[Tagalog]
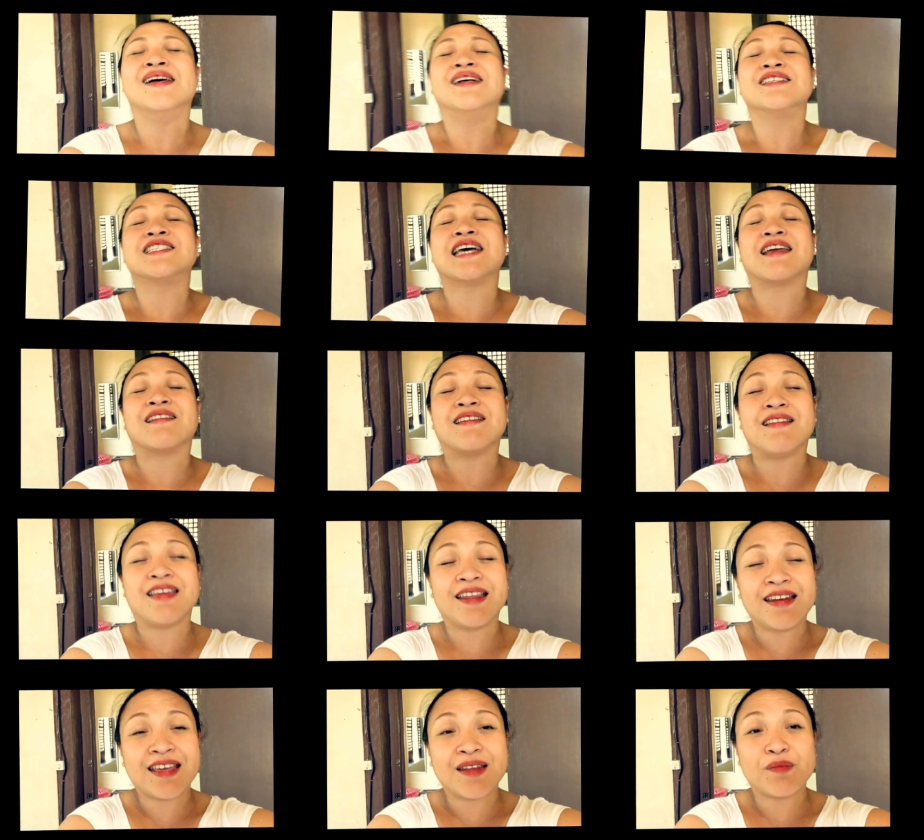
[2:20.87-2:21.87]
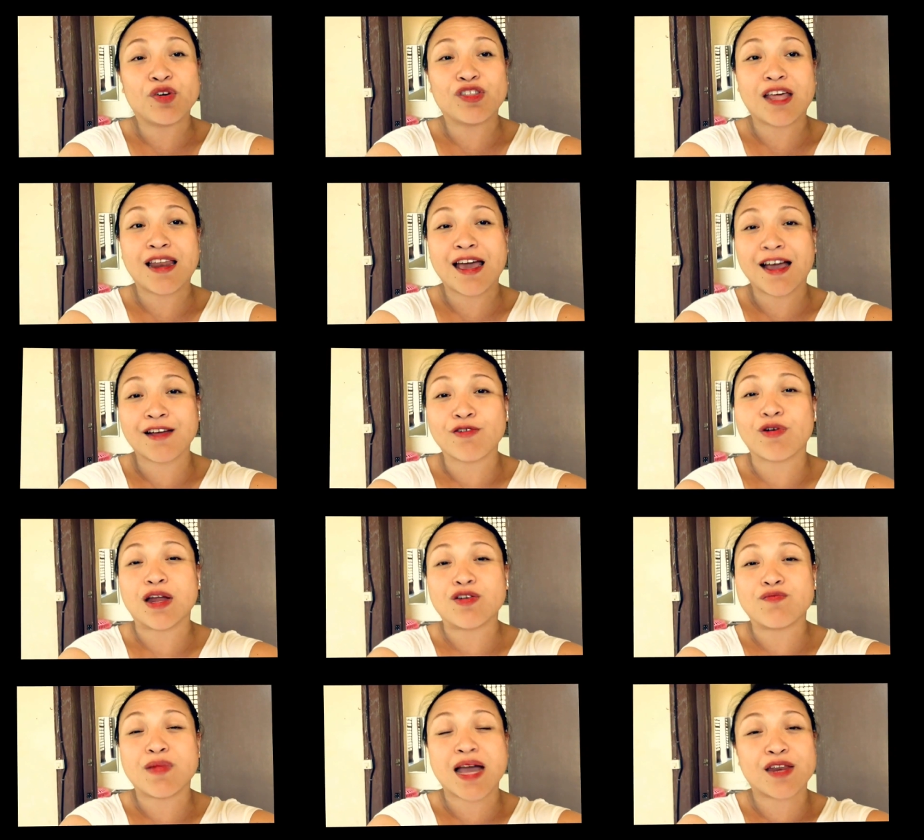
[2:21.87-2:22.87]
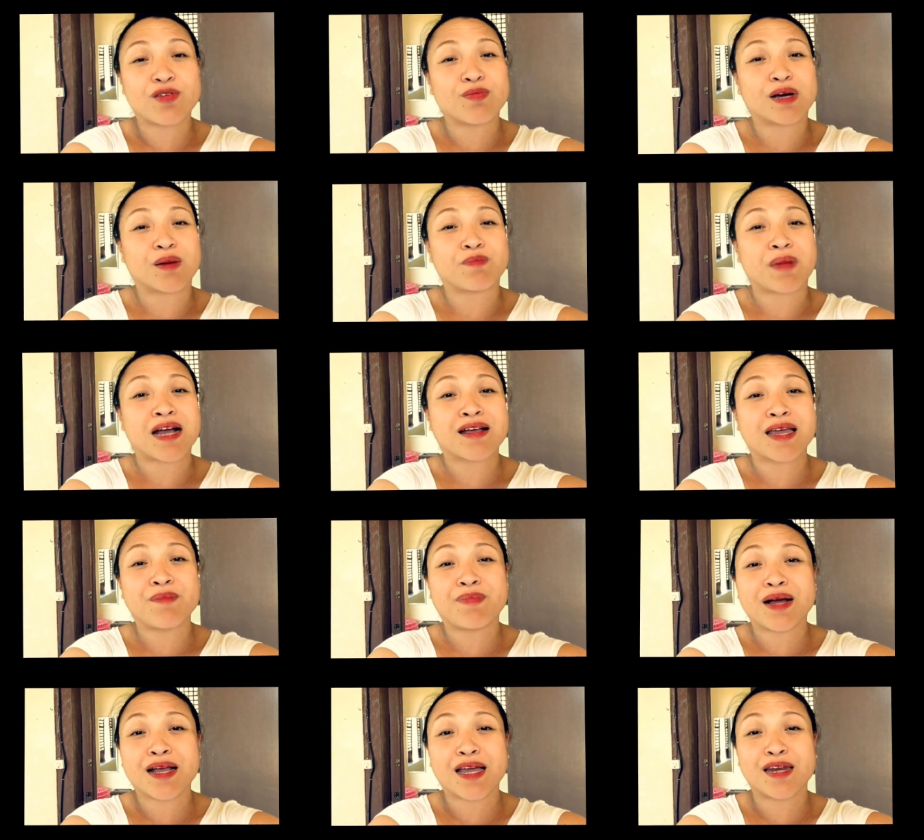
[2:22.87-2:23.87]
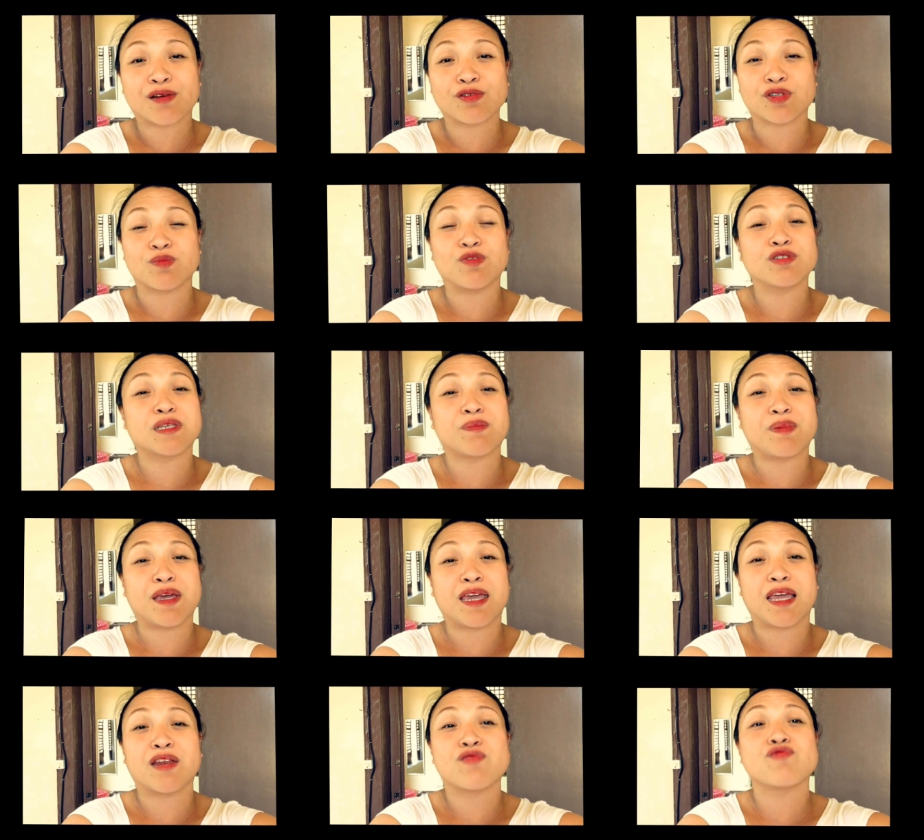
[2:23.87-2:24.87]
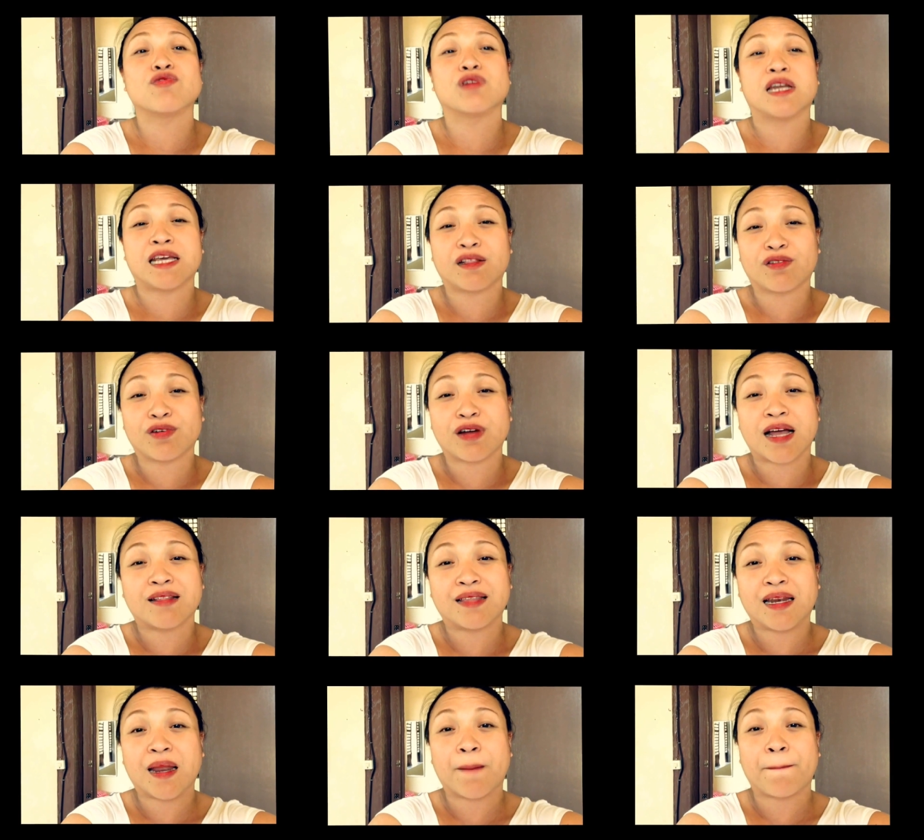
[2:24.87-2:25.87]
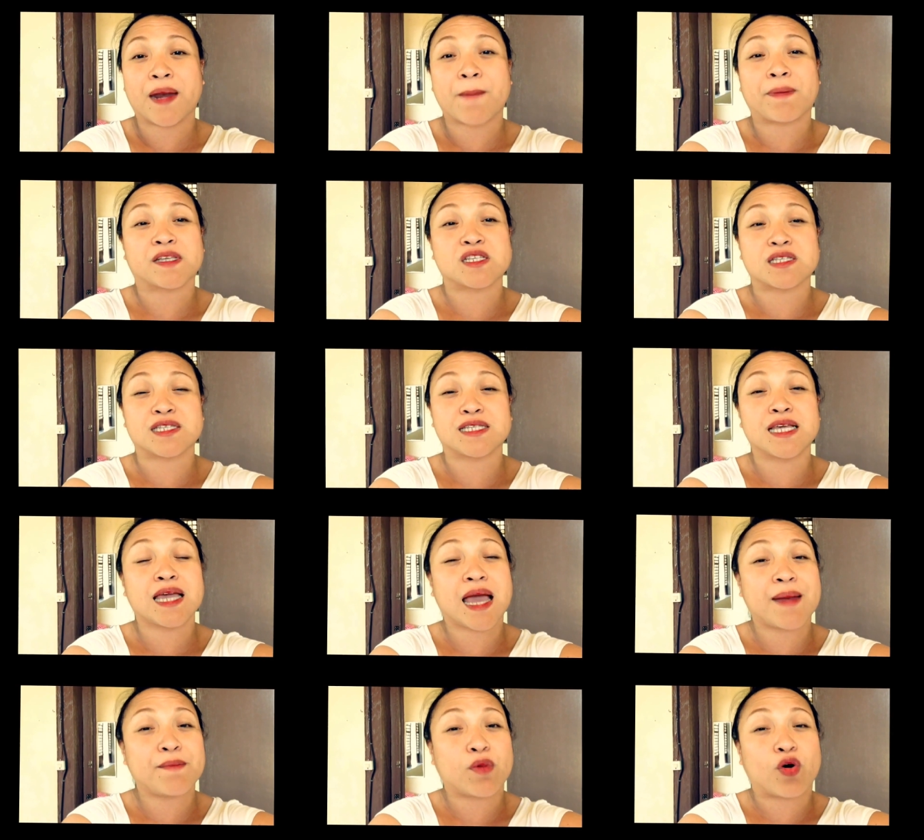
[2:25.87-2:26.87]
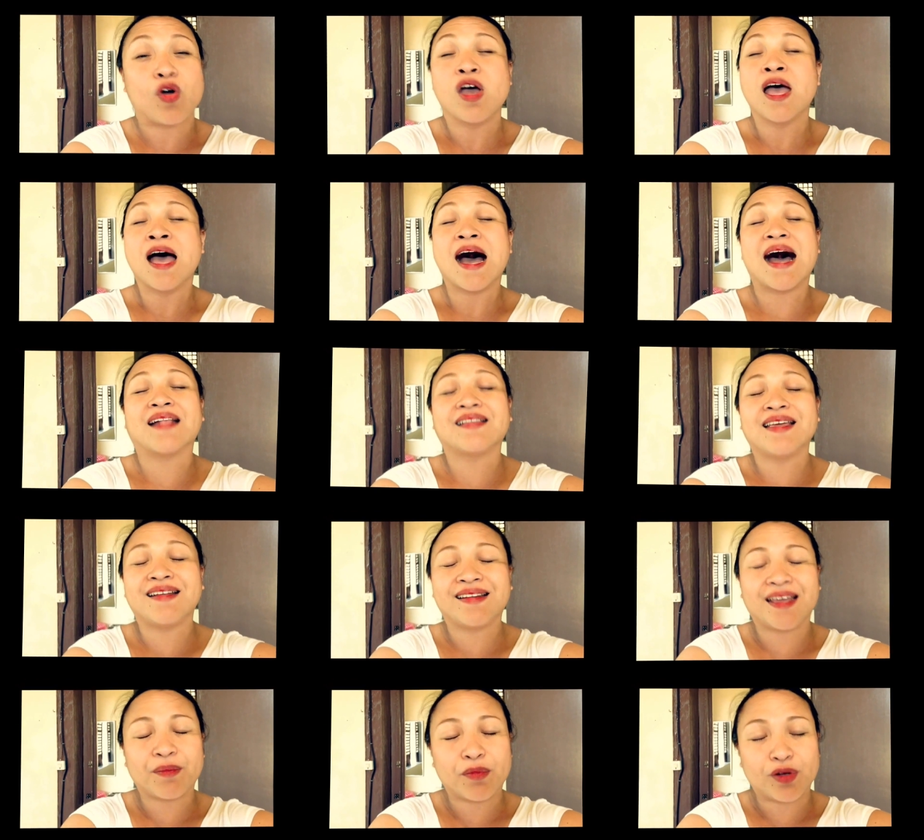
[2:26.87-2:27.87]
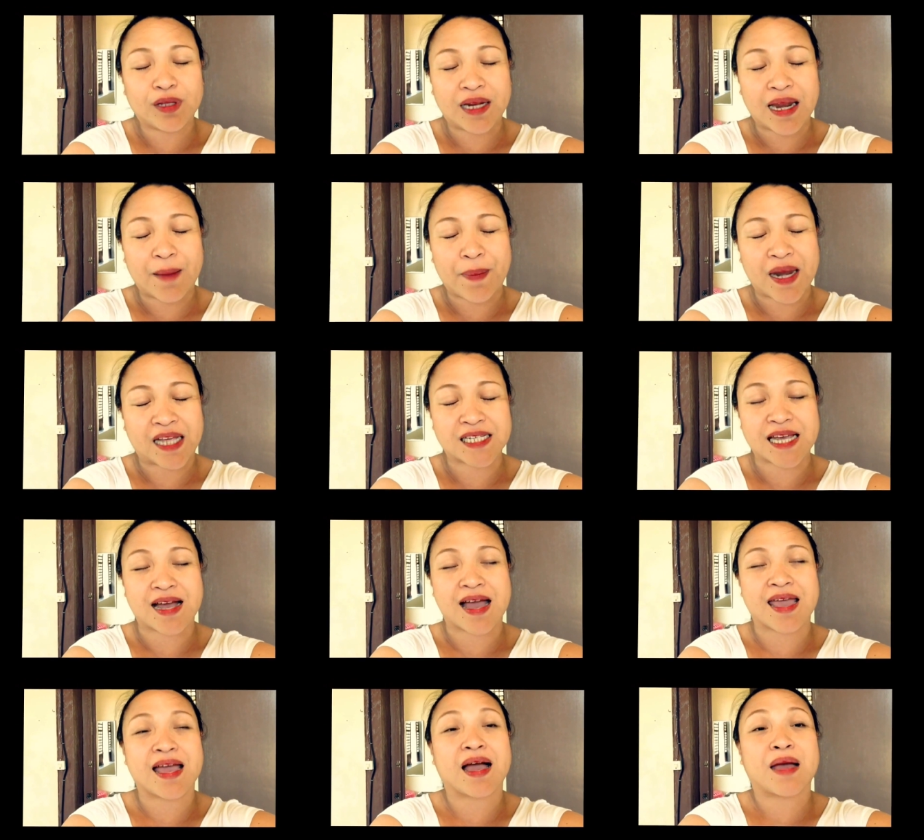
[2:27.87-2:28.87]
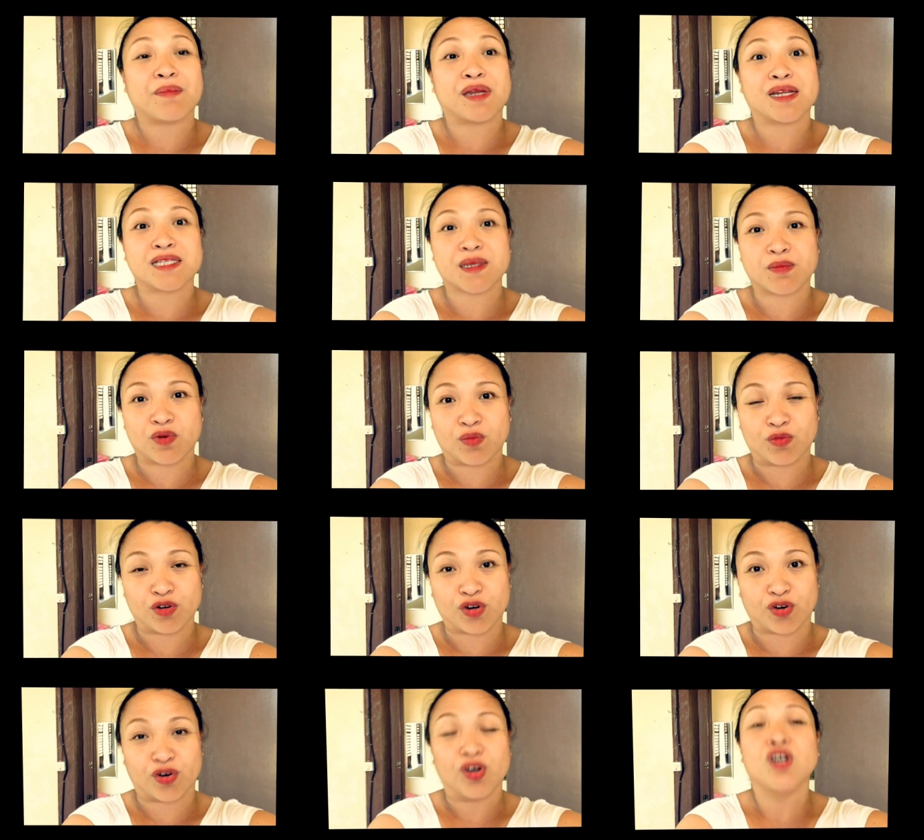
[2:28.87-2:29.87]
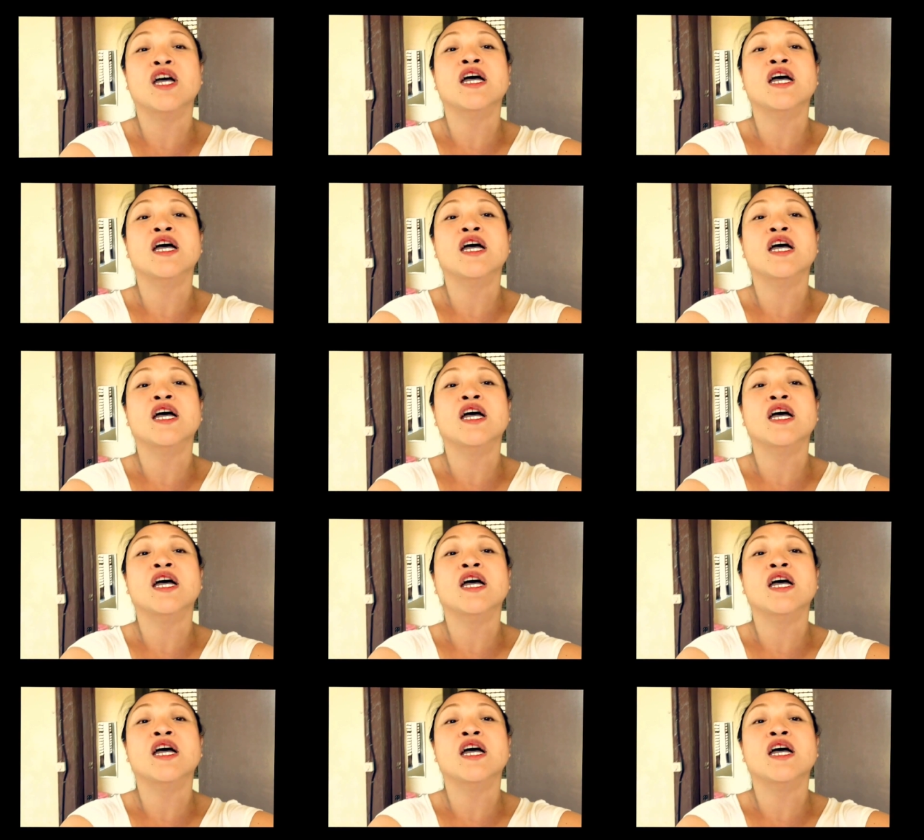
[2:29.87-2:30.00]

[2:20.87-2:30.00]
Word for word: Sarilinin mo na lang kung anuman yung mga bagay-bagay na gusto mong sabihin kung later on din lang pala pagsisisihan mo at hindi mo din lang pala siya kayang aminin sa buong mundo.